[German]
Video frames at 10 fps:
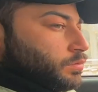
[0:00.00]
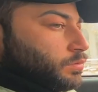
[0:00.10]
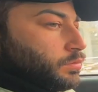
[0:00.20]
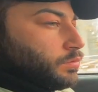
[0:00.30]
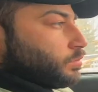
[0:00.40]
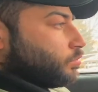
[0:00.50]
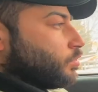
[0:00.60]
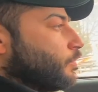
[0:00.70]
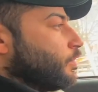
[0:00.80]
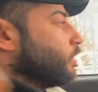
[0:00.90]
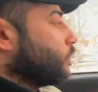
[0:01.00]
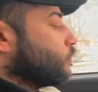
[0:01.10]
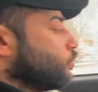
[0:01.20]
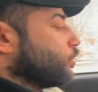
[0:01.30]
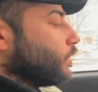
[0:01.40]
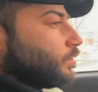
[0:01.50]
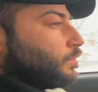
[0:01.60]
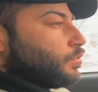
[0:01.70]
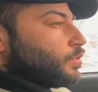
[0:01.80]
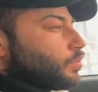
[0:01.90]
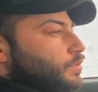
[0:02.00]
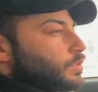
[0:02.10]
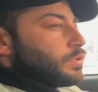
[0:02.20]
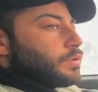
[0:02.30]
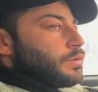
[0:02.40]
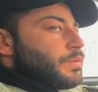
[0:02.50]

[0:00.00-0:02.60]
Zustand. gepflegter Zustand, ne? würde ich auch sagen.